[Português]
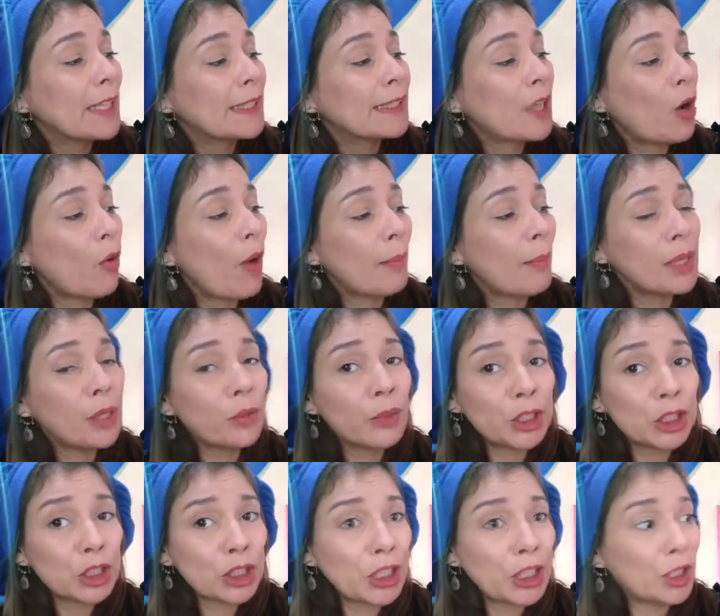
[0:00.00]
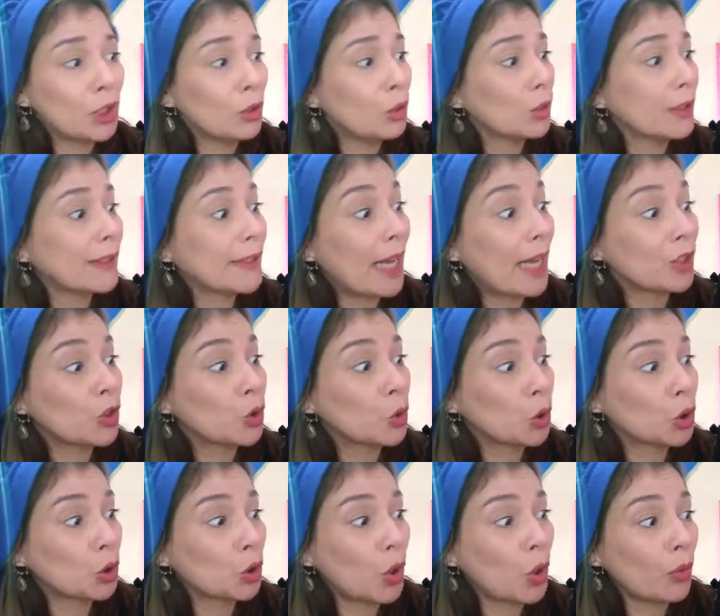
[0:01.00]
Seu amigo Esquilo se
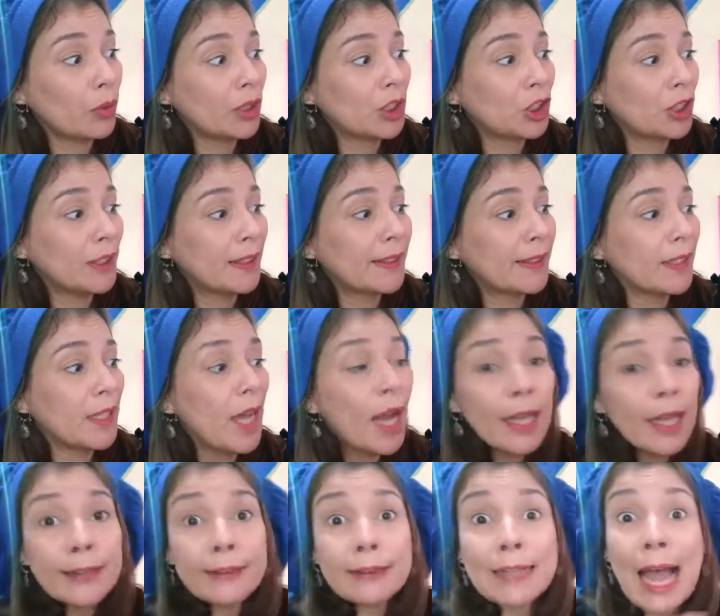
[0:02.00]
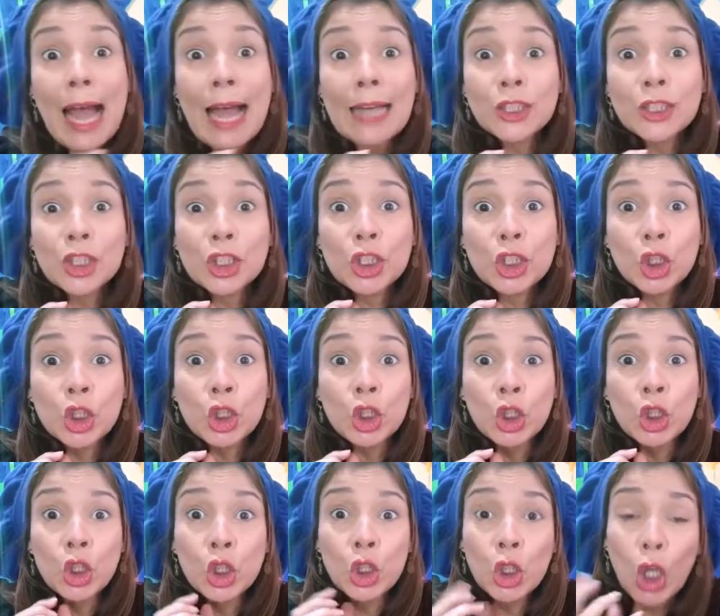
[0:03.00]
assustou e disse:
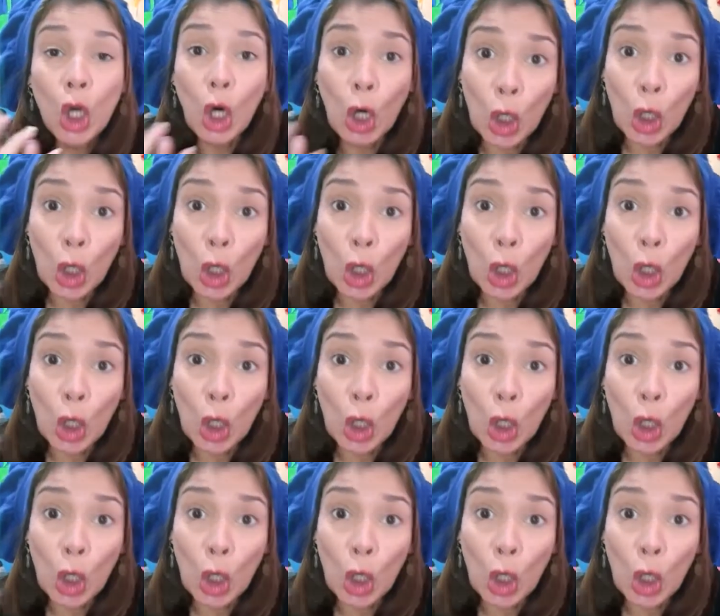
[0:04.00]
Tati,